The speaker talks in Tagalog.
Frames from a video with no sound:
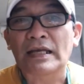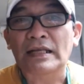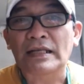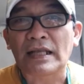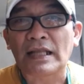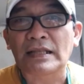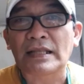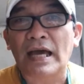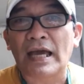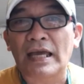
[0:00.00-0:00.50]

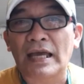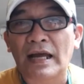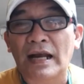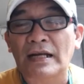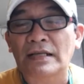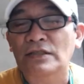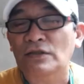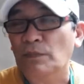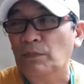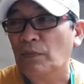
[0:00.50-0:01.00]
na
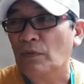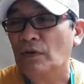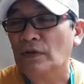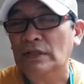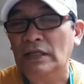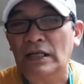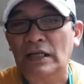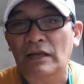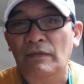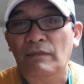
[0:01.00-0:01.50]
diehard
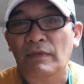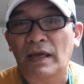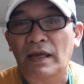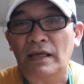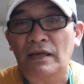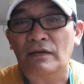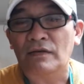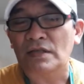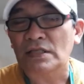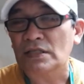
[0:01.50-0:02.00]
supporter ni
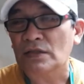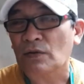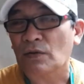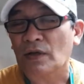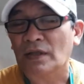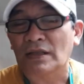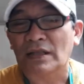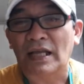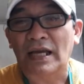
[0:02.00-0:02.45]
Mayor Isko at